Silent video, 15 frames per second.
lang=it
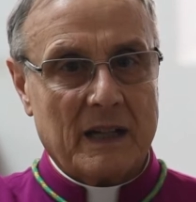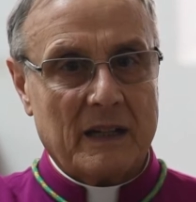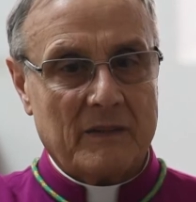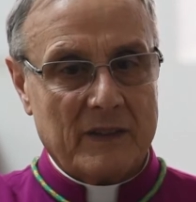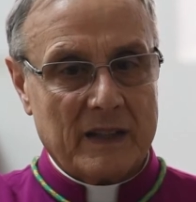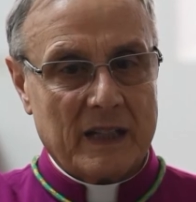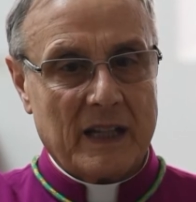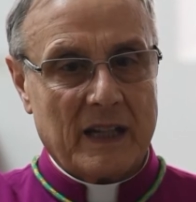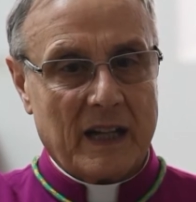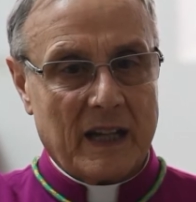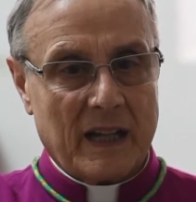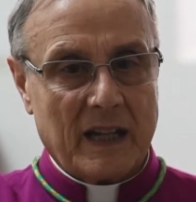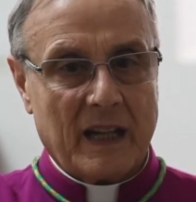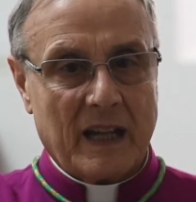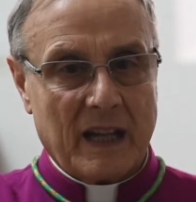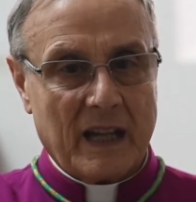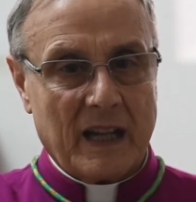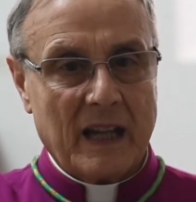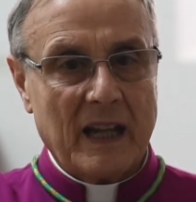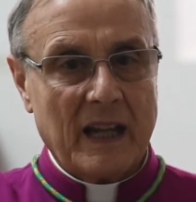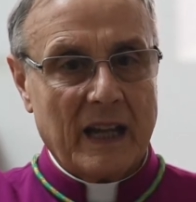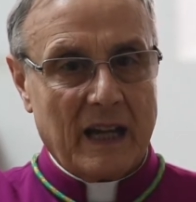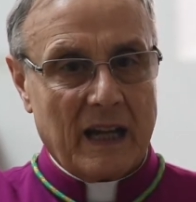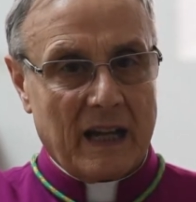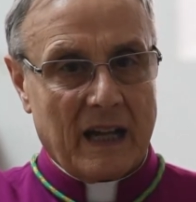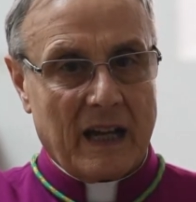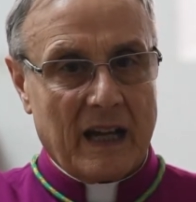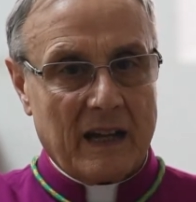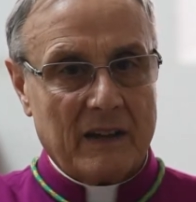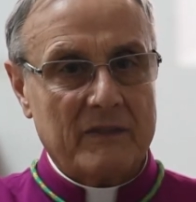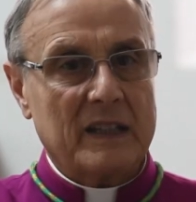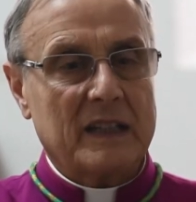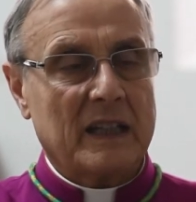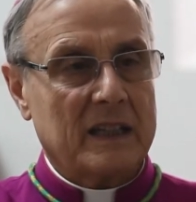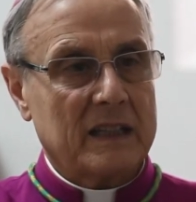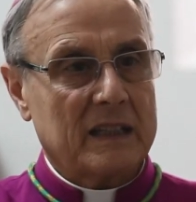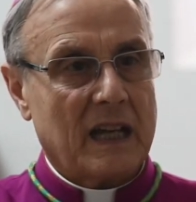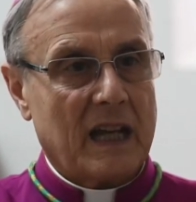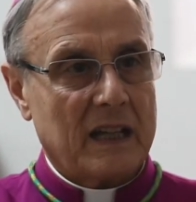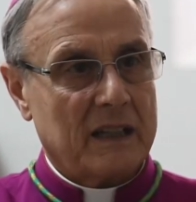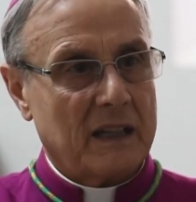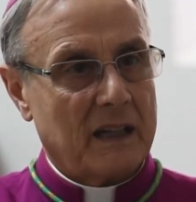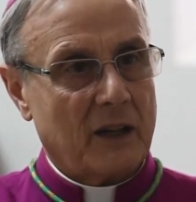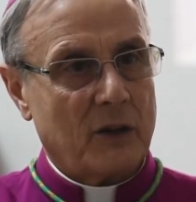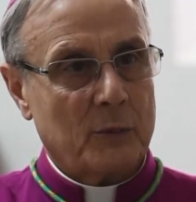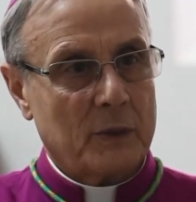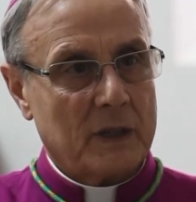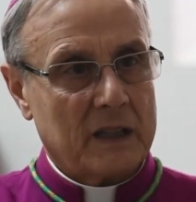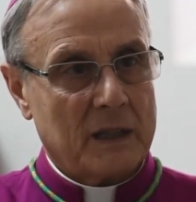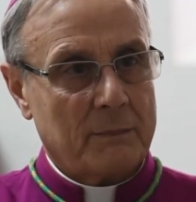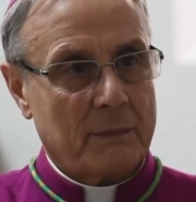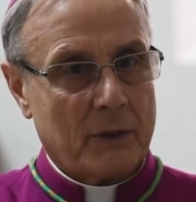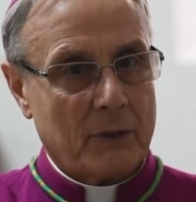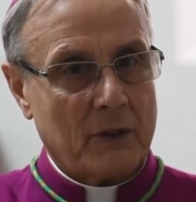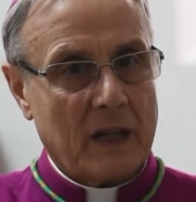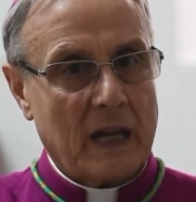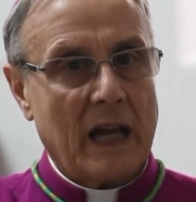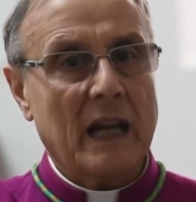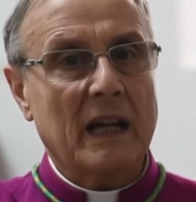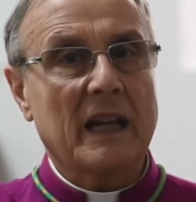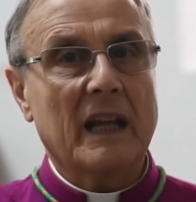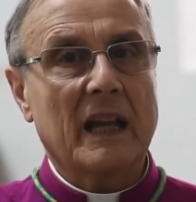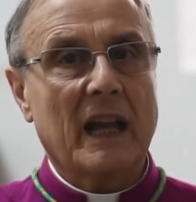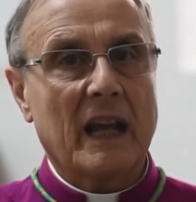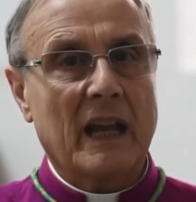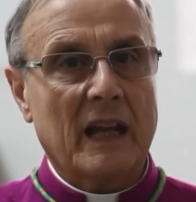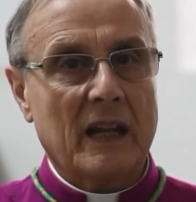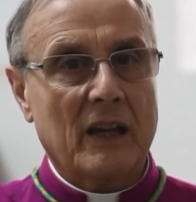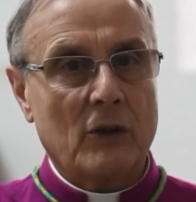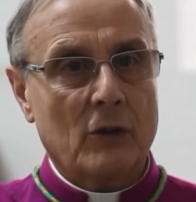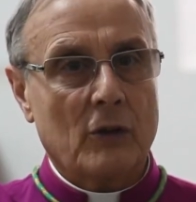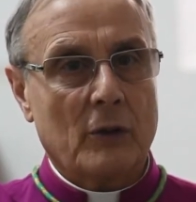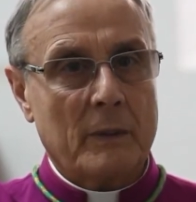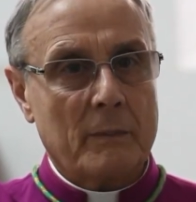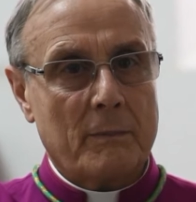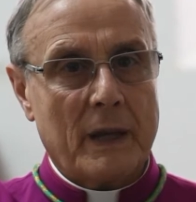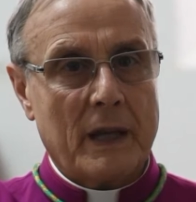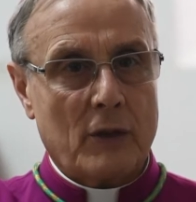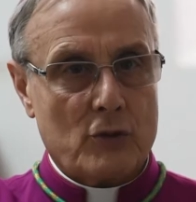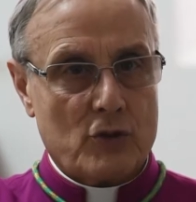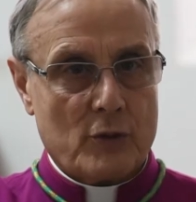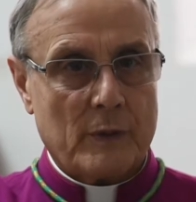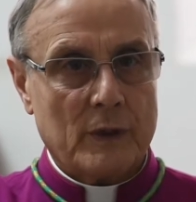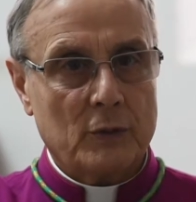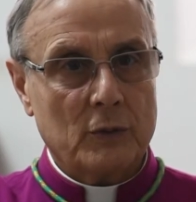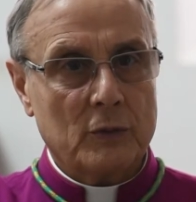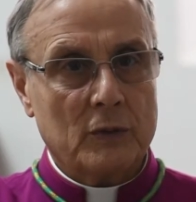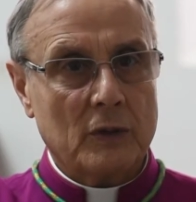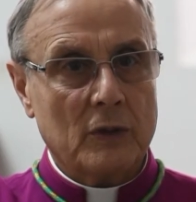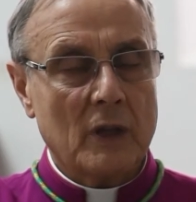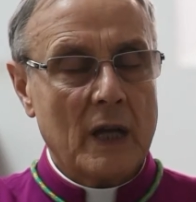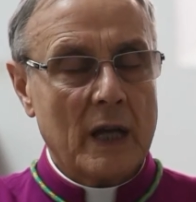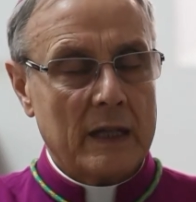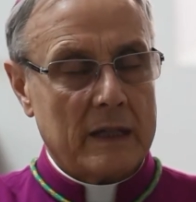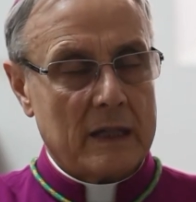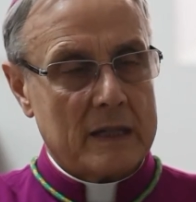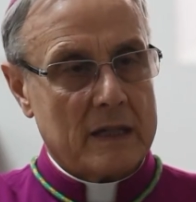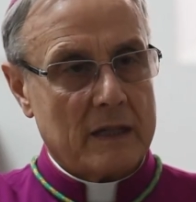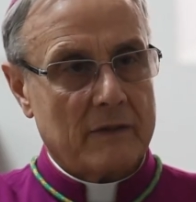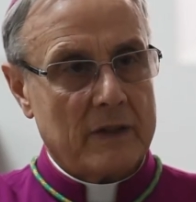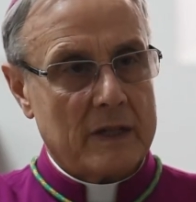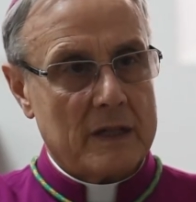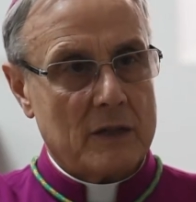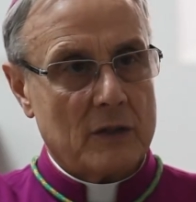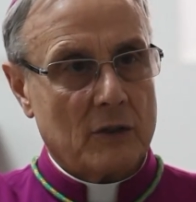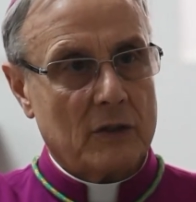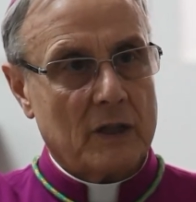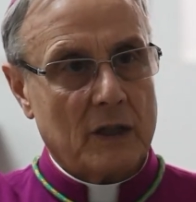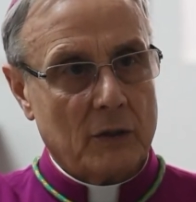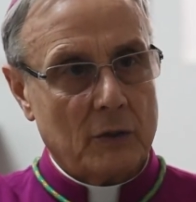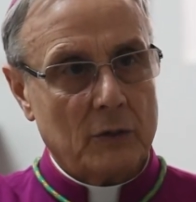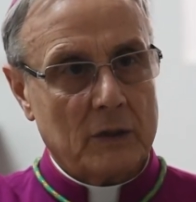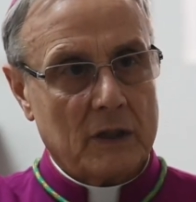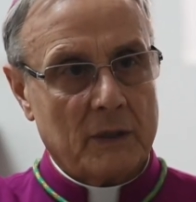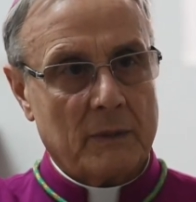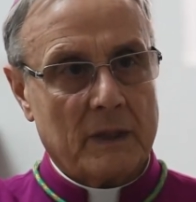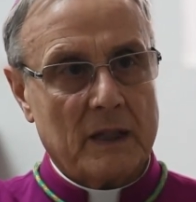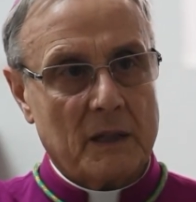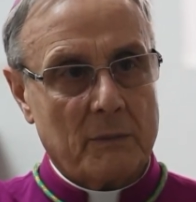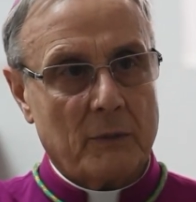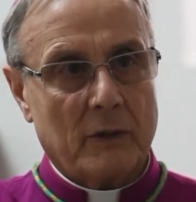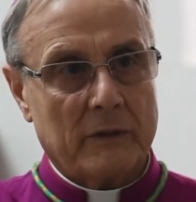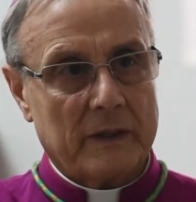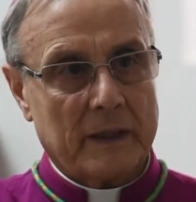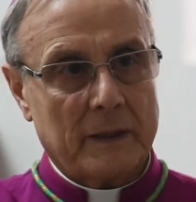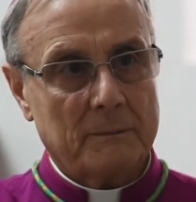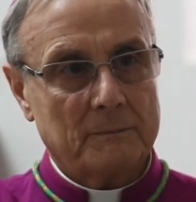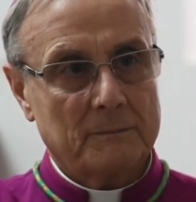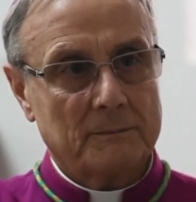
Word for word: nel vedere anche la vitalità delle comunità parrocchiali e il loro impegno soprattutto nel servizio degli ultimi e dei poveri